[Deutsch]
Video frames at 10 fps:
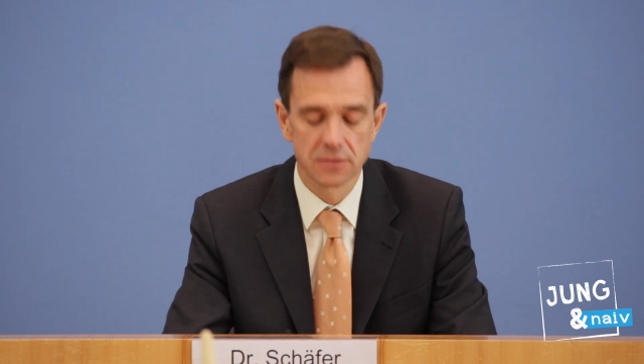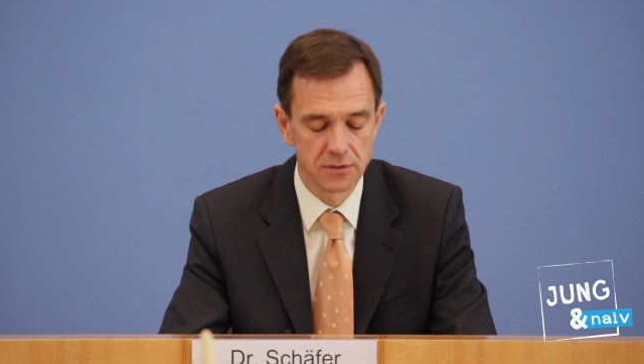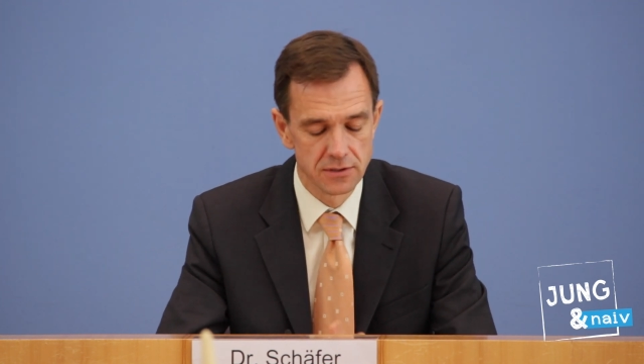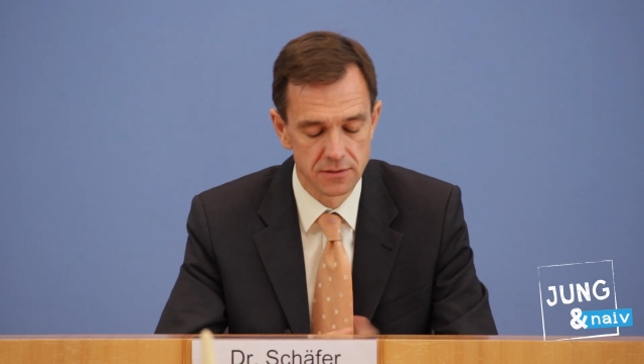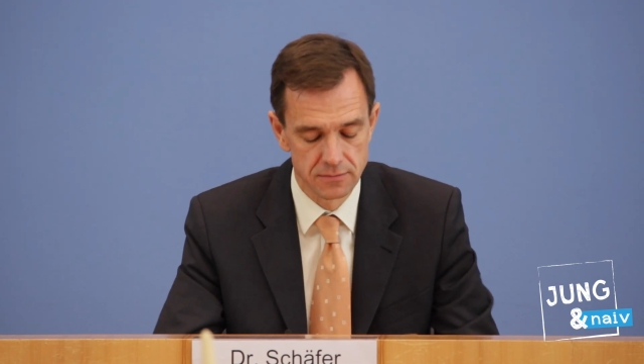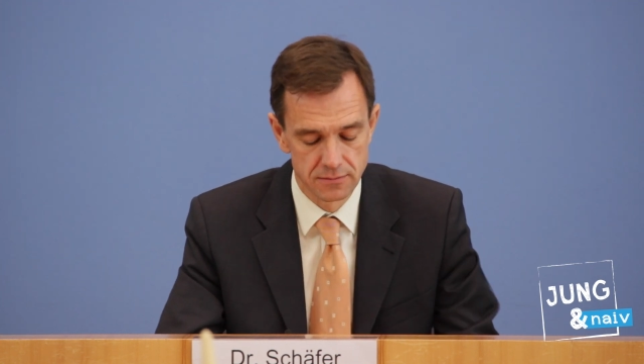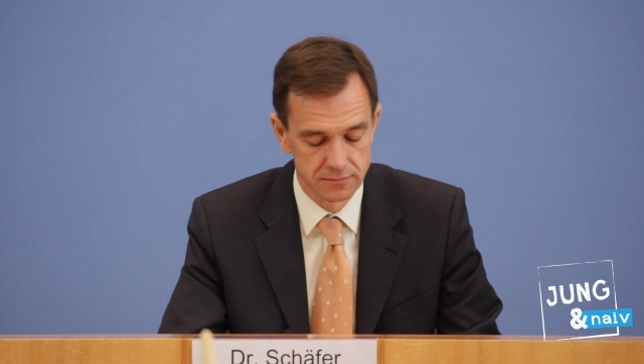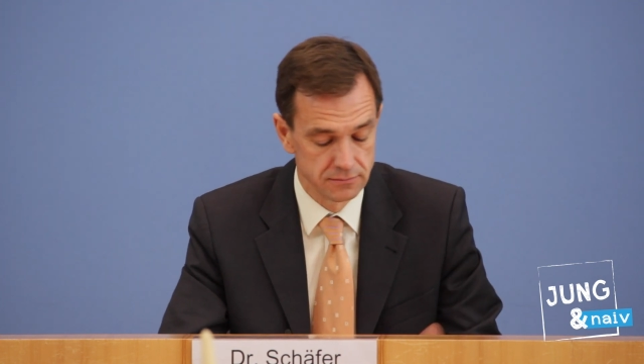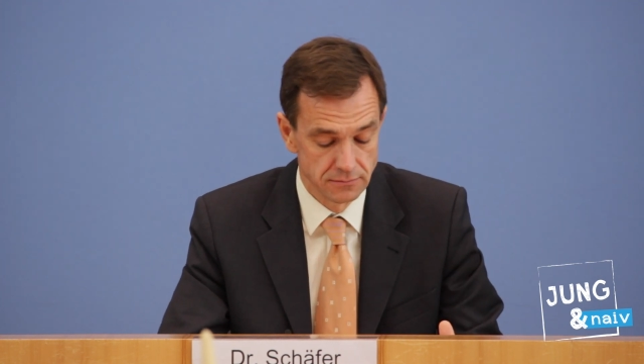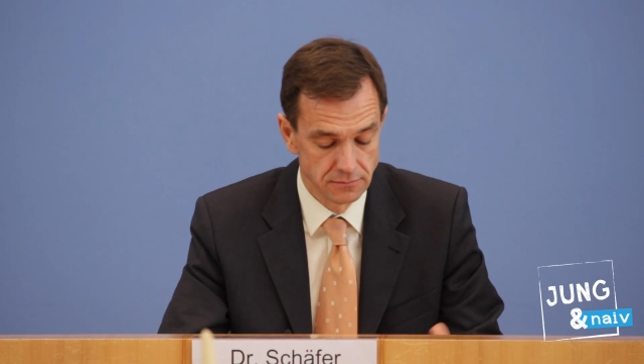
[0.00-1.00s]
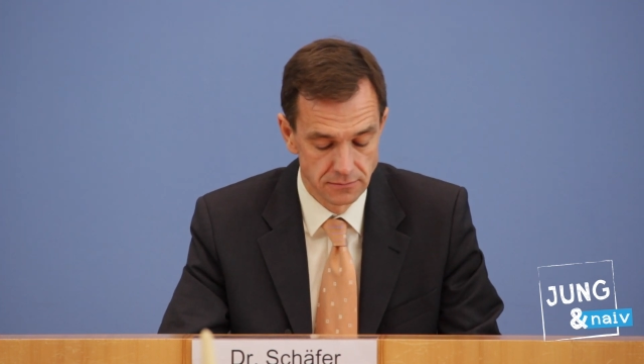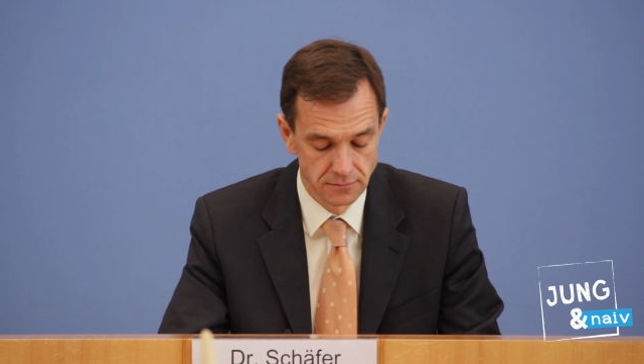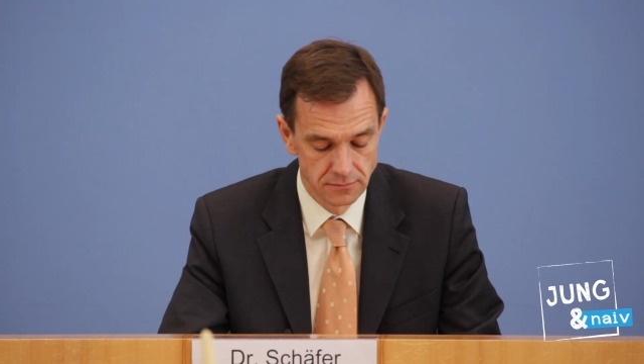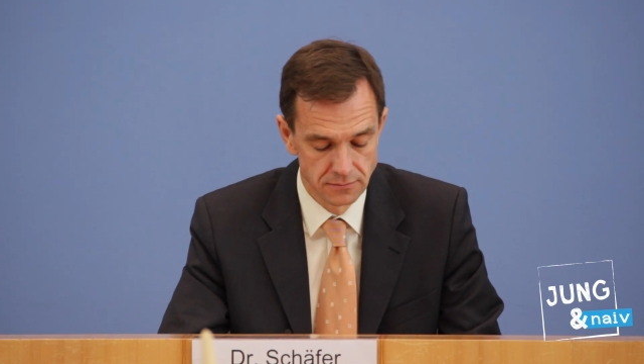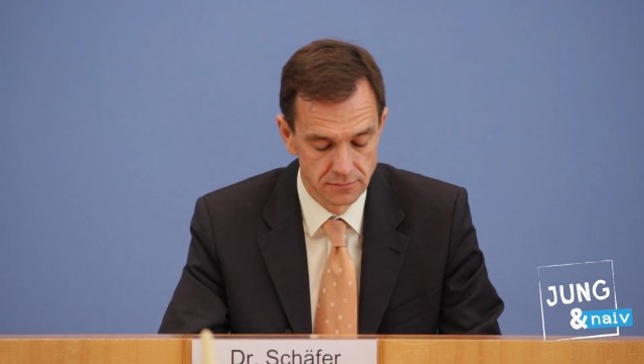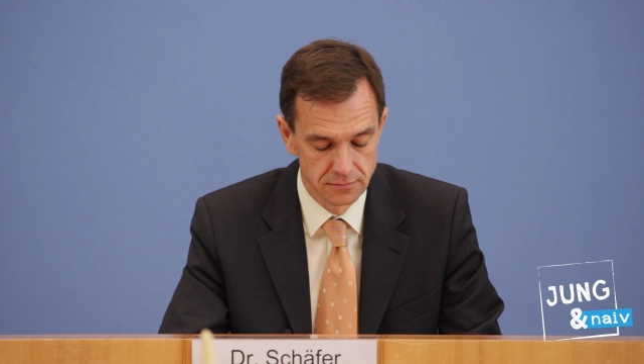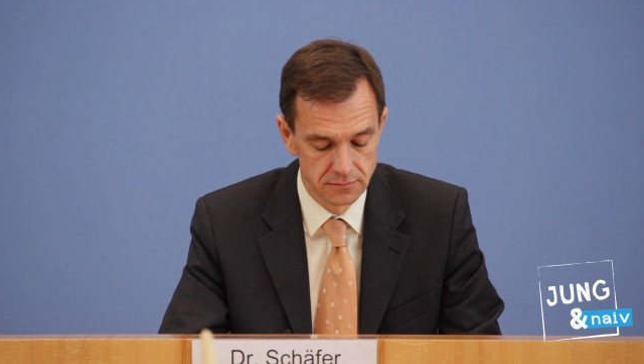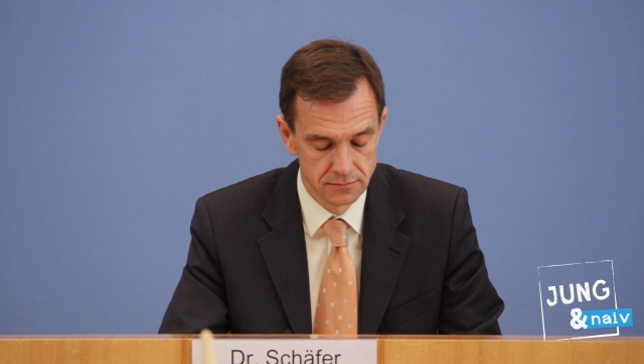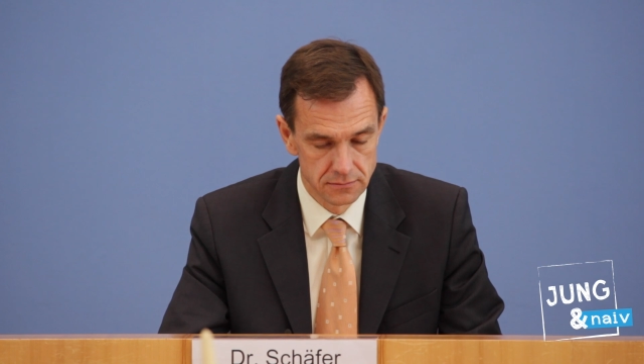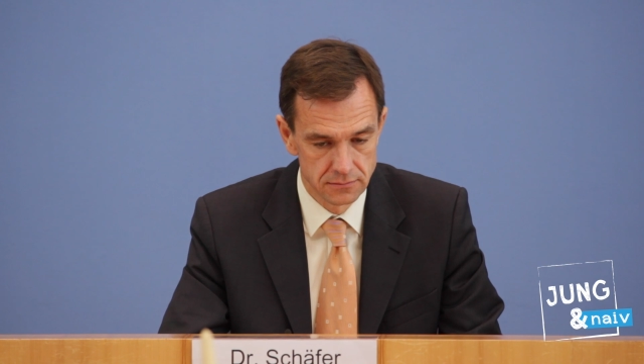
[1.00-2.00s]
Äh, nur, ja.
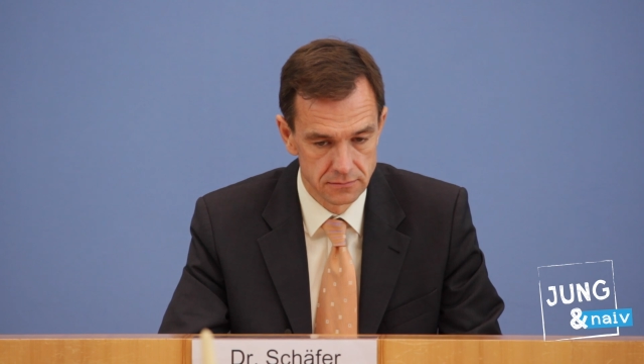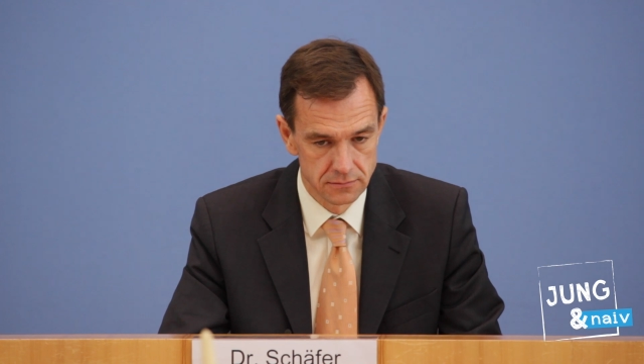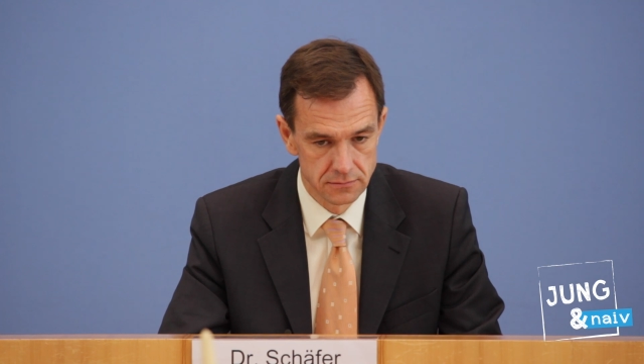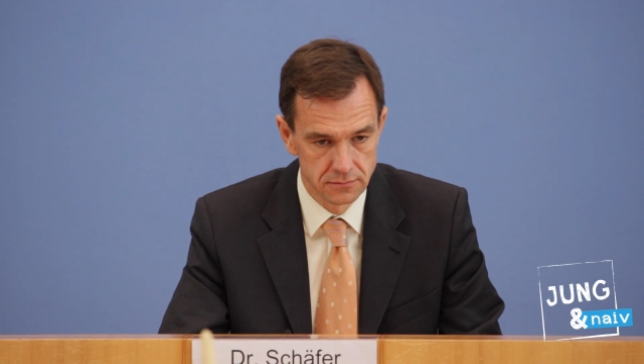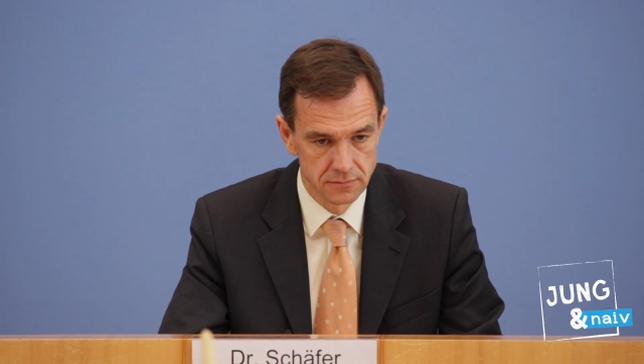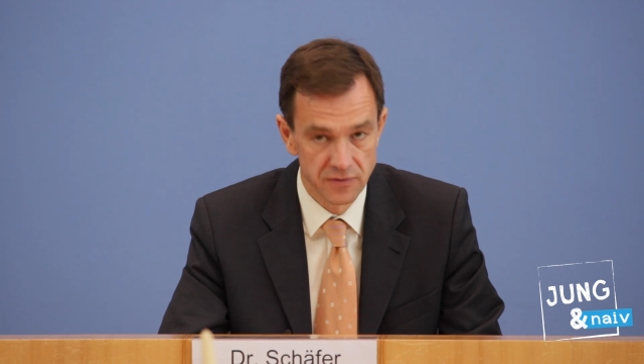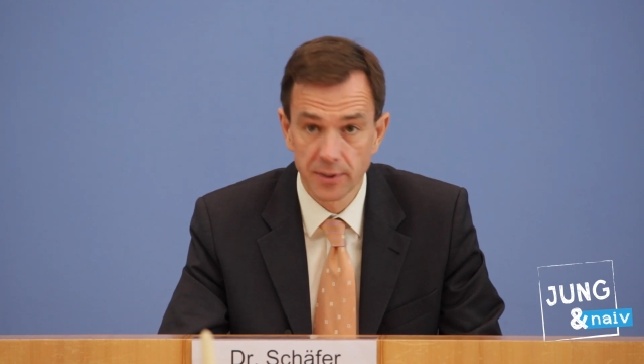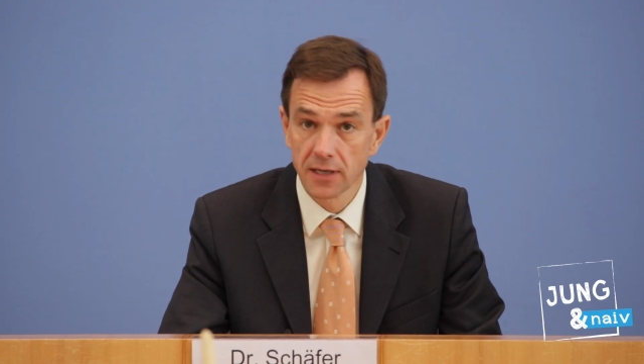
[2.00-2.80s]
Wie